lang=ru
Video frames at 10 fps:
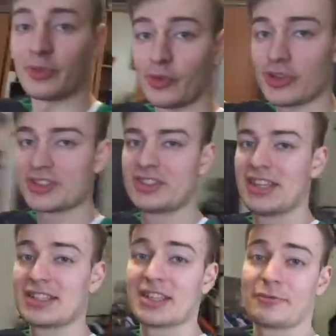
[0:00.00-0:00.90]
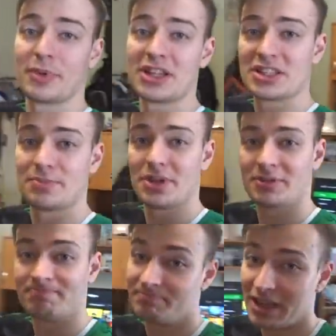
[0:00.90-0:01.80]
Вот здесь я, в
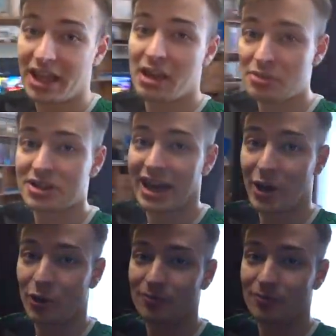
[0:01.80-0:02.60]
принципе, и обитаю.